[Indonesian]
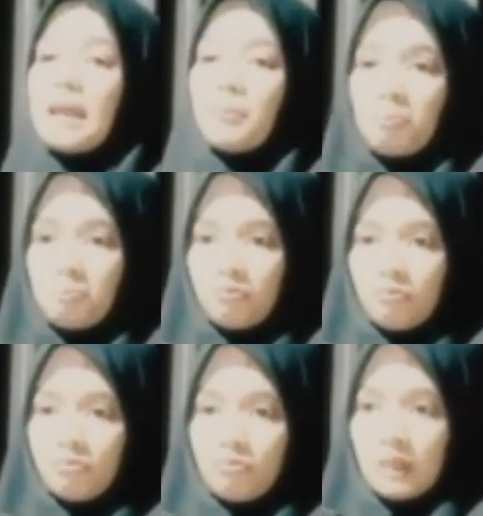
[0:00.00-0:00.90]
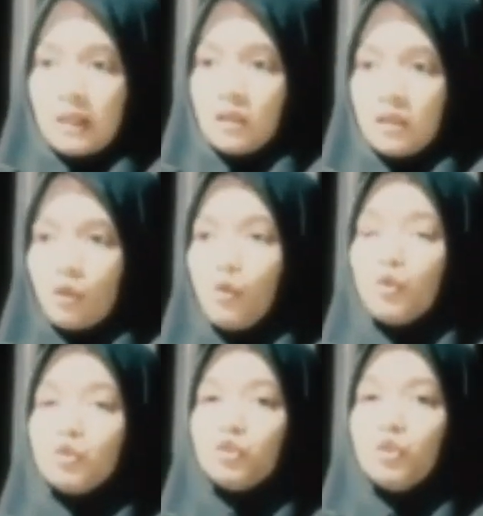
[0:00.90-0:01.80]
nem
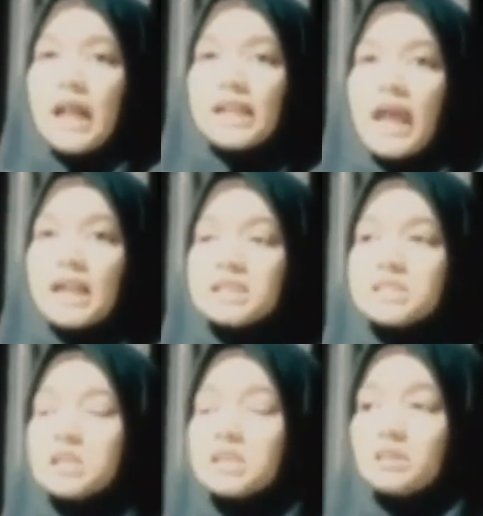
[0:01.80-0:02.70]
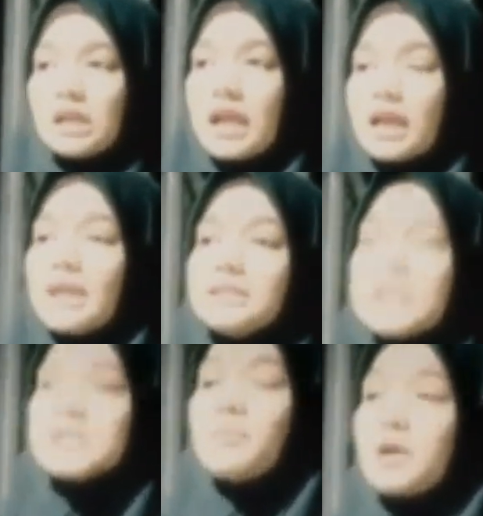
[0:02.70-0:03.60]
kudu arek-arek sing tenagae
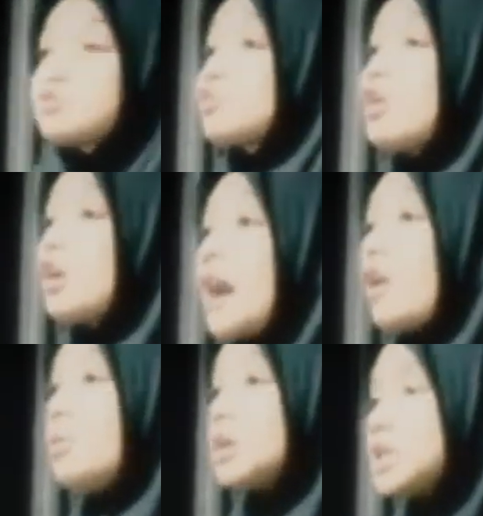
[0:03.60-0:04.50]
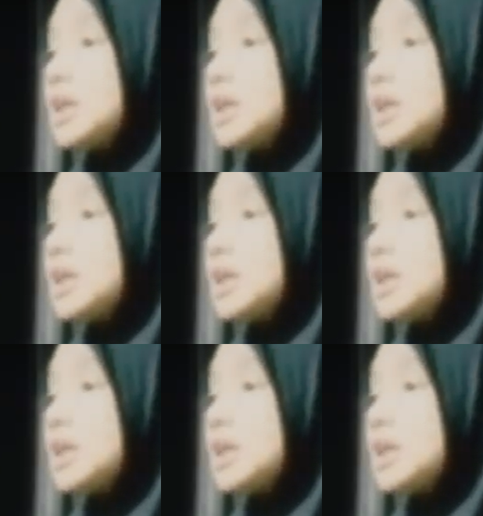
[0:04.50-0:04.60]
pasti bagus kula gak ngomong